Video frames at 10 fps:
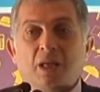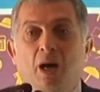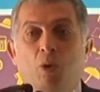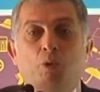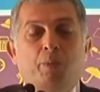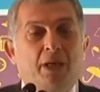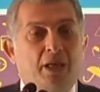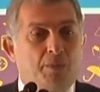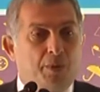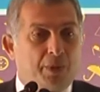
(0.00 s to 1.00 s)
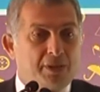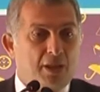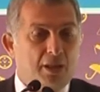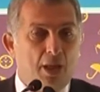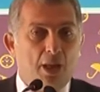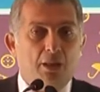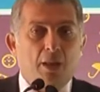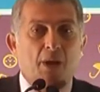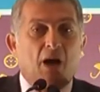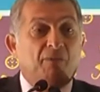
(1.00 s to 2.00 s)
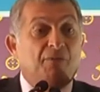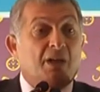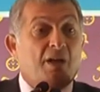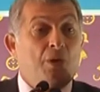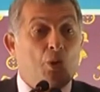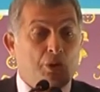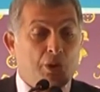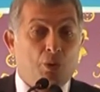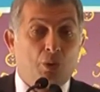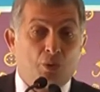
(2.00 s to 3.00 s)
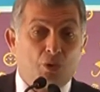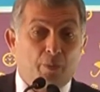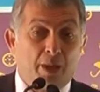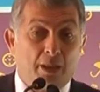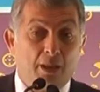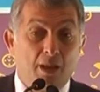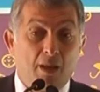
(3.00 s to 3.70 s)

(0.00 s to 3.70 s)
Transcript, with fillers: de Avrupa iyi bir pazar. Tabi Afrika ve Orta Doğu'yu unutmayın.